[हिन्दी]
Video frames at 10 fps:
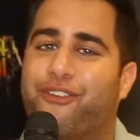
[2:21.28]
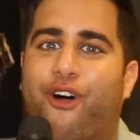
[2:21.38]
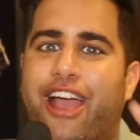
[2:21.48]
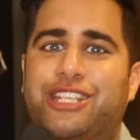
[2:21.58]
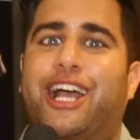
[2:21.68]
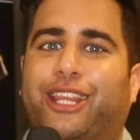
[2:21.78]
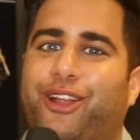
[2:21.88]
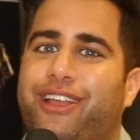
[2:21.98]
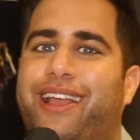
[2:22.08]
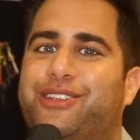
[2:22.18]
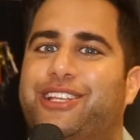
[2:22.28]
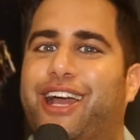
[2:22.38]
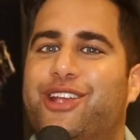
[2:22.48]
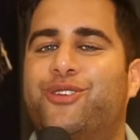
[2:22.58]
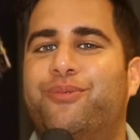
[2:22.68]
वही चाहता ना ये
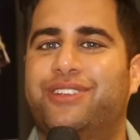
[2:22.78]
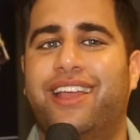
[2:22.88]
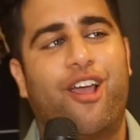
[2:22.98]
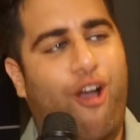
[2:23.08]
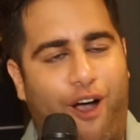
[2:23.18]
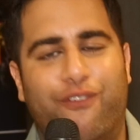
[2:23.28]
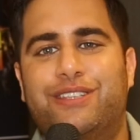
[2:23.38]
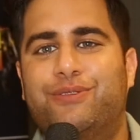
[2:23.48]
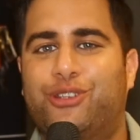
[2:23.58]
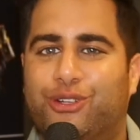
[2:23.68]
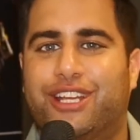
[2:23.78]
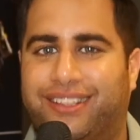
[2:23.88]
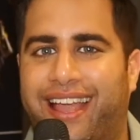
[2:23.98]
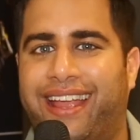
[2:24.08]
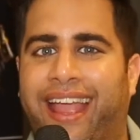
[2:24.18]
जीता है शो मुझे ऑब्वियसली मुझे शो
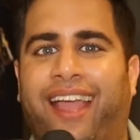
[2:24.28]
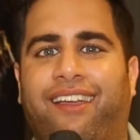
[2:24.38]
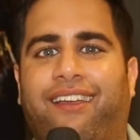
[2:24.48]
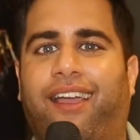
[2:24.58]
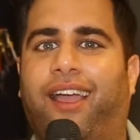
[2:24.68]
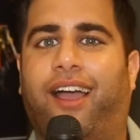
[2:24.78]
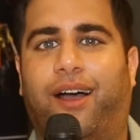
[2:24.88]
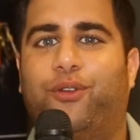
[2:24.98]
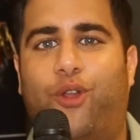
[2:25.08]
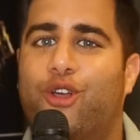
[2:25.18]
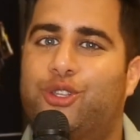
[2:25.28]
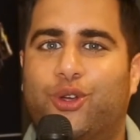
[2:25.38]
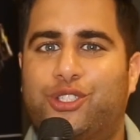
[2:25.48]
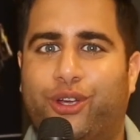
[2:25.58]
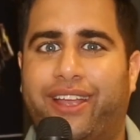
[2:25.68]
जीतना ही है लोग
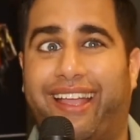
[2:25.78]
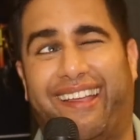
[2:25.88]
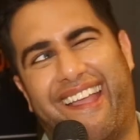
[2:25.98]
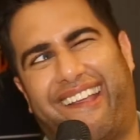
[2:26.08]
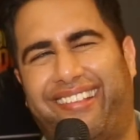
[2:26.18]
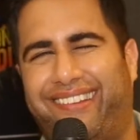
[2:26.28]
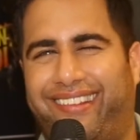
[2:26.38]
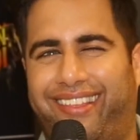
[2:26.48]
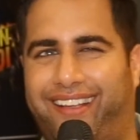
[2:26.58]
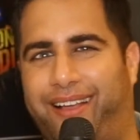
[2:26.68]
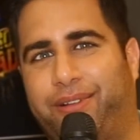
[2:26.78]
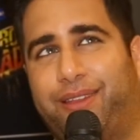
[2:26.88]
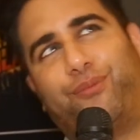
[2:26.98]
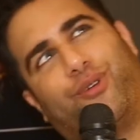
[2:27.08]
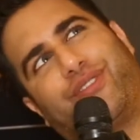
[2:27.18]
सोचते हो कि, कि ये कैसे जीते क्या
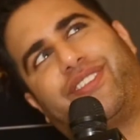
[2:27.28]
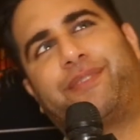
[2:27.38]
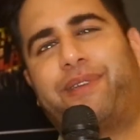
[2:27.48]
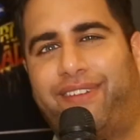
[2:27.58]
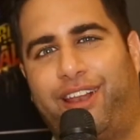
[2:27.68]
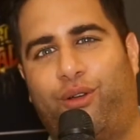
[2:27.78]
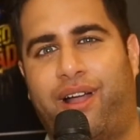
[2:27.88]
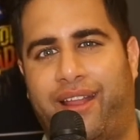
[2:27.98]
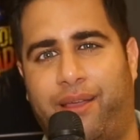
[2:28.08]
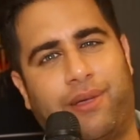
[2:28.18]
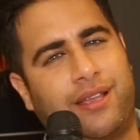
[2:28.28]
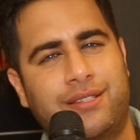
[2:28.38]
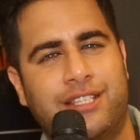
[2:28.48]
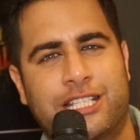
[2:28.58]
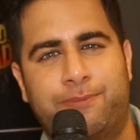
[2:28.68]
मतलब बहुत सिक्स पैक वाले लोग आ रहे हैं भैया
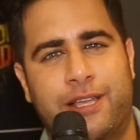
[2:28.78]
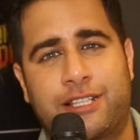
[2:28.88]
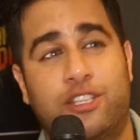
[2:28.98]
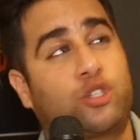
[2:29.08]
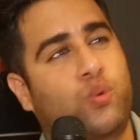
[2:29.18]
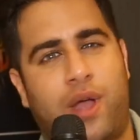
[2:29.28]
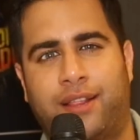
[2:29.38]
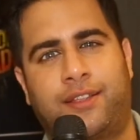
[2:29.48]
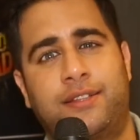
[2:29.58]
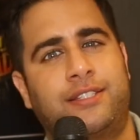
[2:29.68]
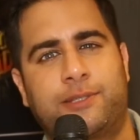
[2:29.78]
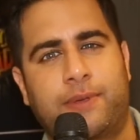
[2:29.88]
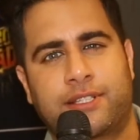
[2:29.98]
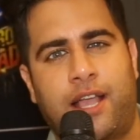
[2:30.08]
सिक्स पैक्स जो चूहा आते हैं ना सिक्स पैक्स